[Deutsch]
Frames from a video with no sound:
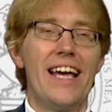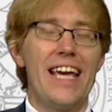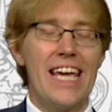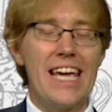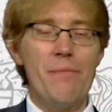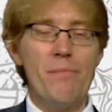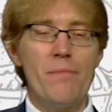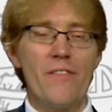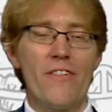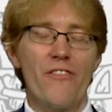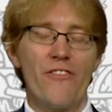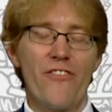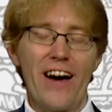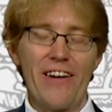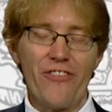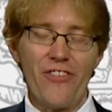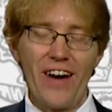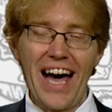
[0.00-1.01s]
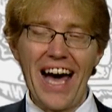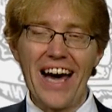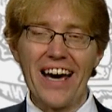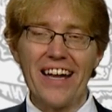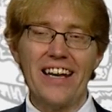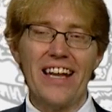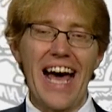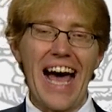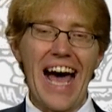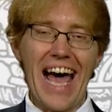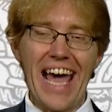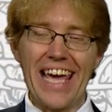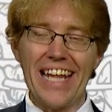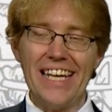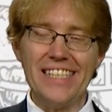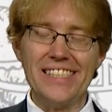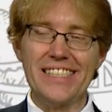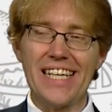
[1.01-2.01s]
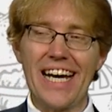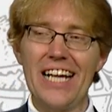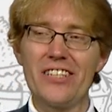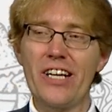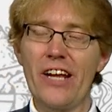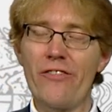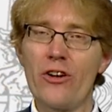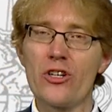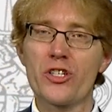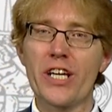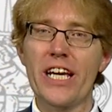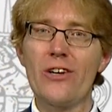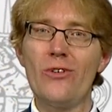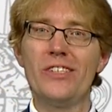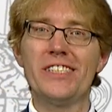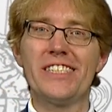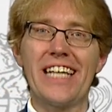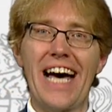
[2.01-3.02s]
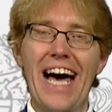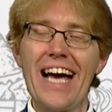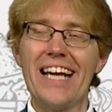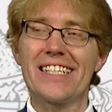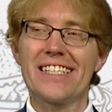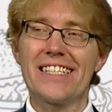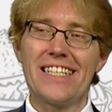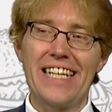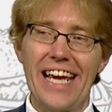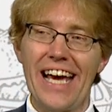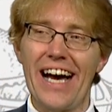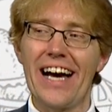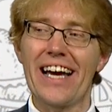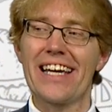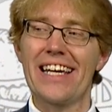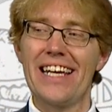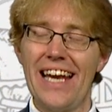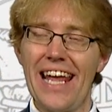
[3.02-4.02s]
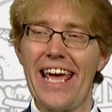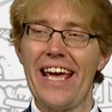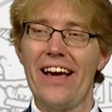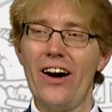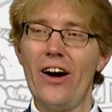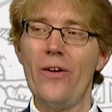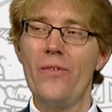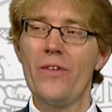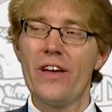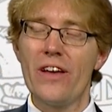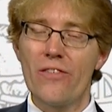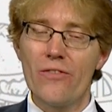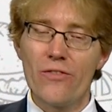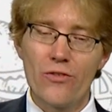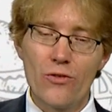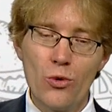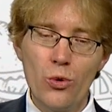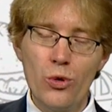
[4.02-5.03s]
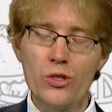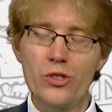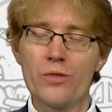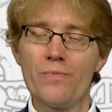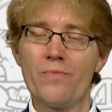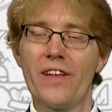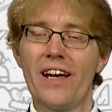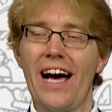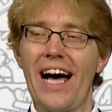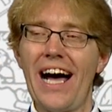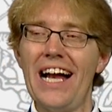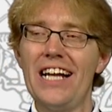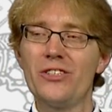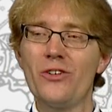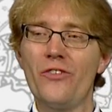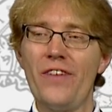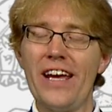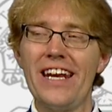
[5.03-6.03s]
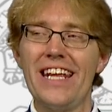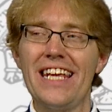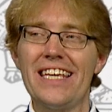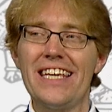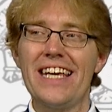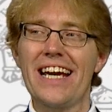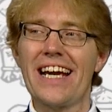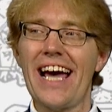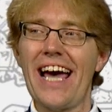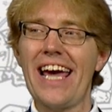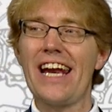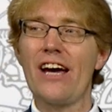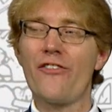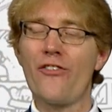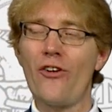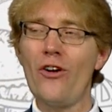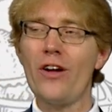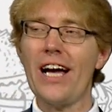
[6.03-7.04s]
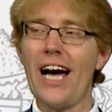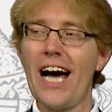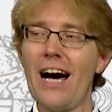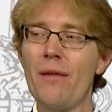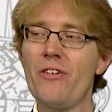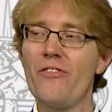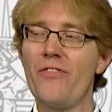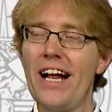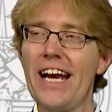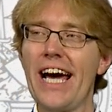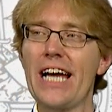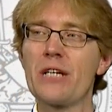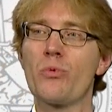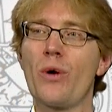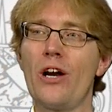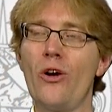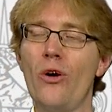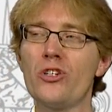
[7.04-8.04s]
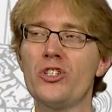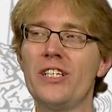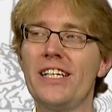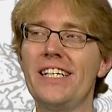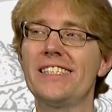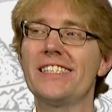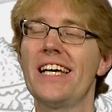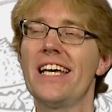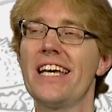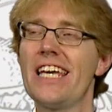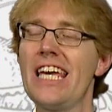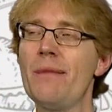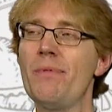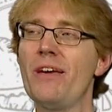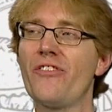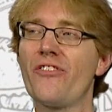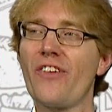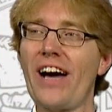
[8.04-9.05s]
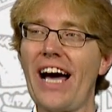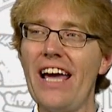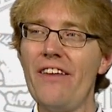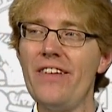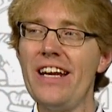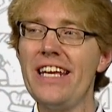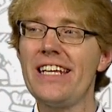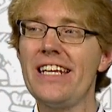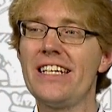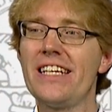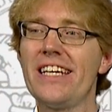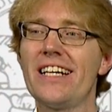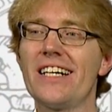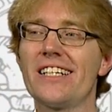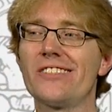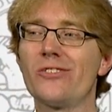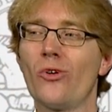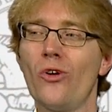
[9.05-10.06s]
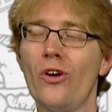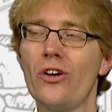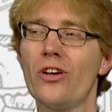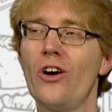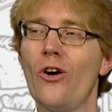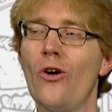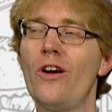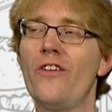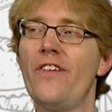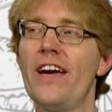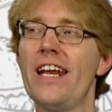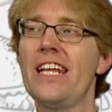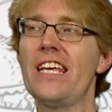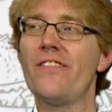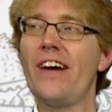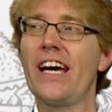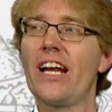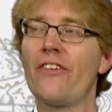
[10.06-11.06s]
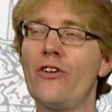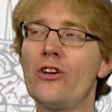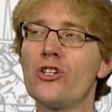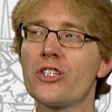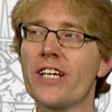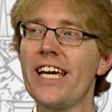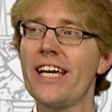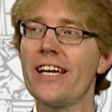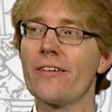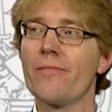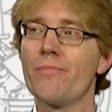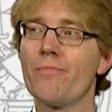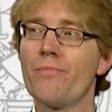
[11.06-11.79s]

Im Verfahren 1, also der Vollstreckung, sagt der Kläger, gut, also wenn ich hier keinen Erfolg habe, weil der Anspruch erloschen ist, gebe ich freiwillig den Titel zurück und werde nicht weiter vollstrecken.